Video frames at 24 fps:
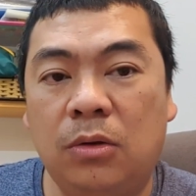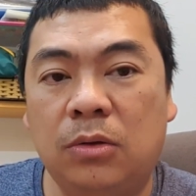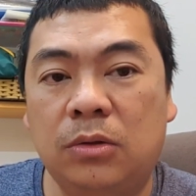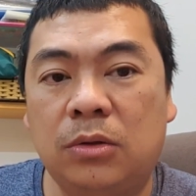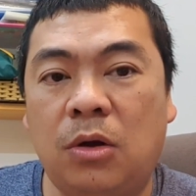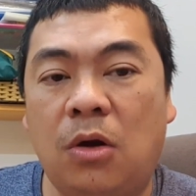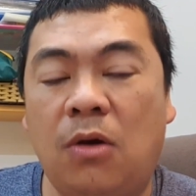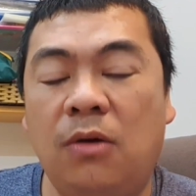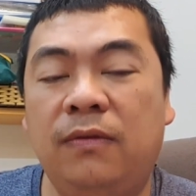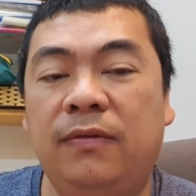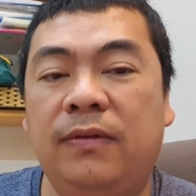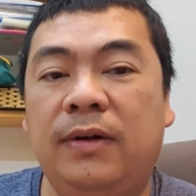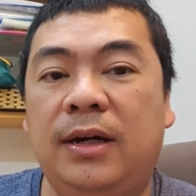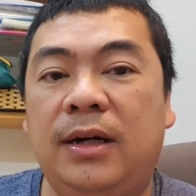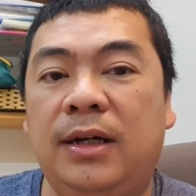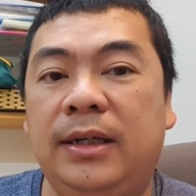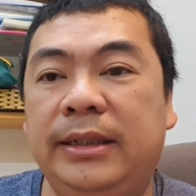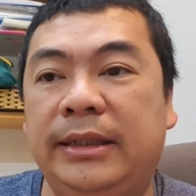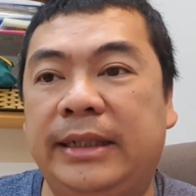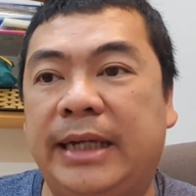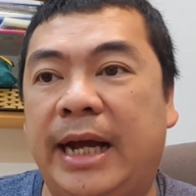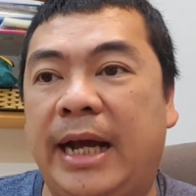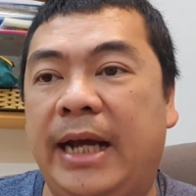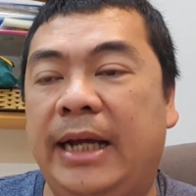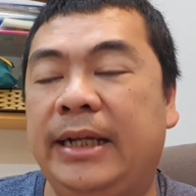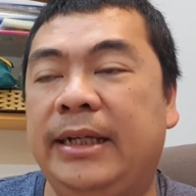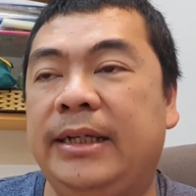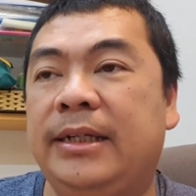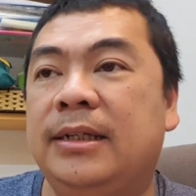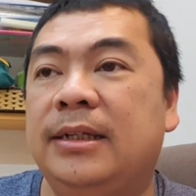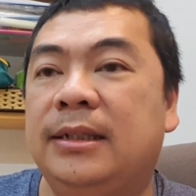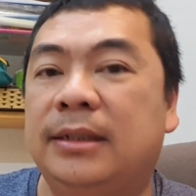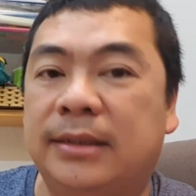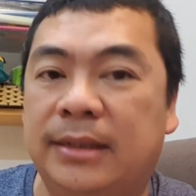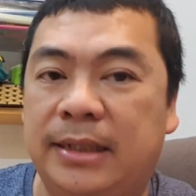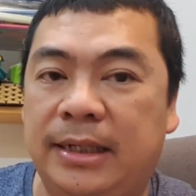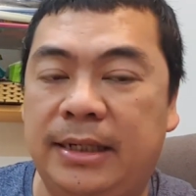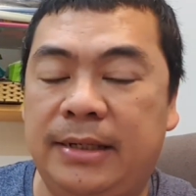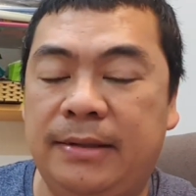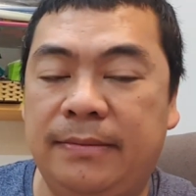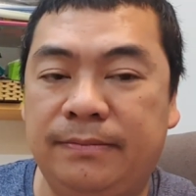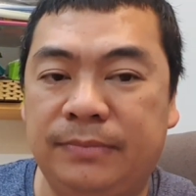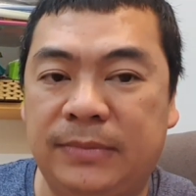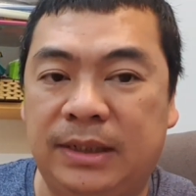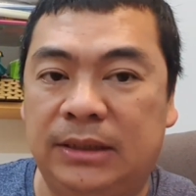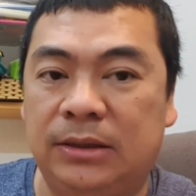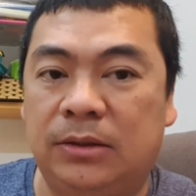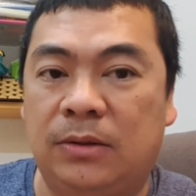đối với cái
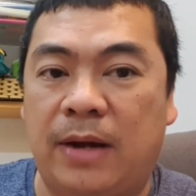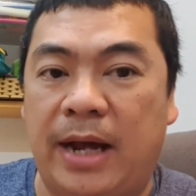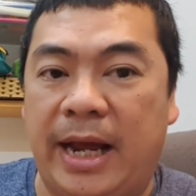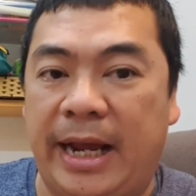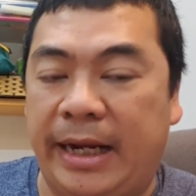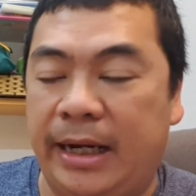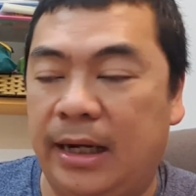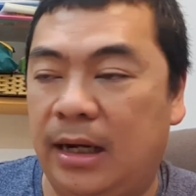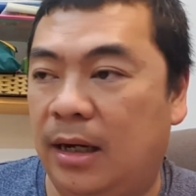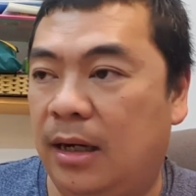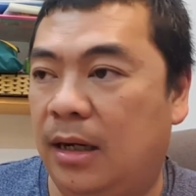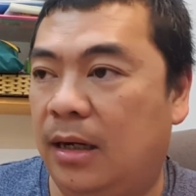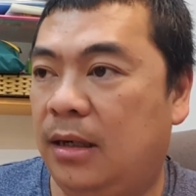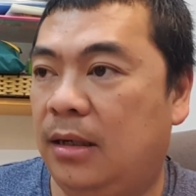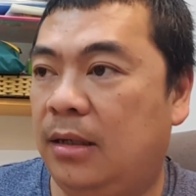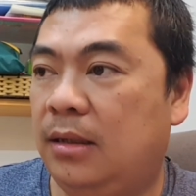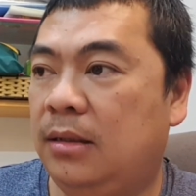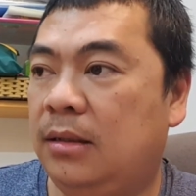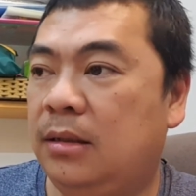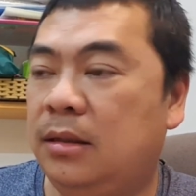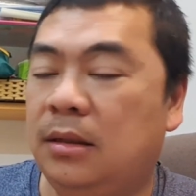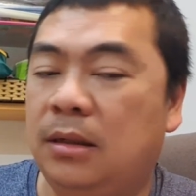thêm thanh khoản ở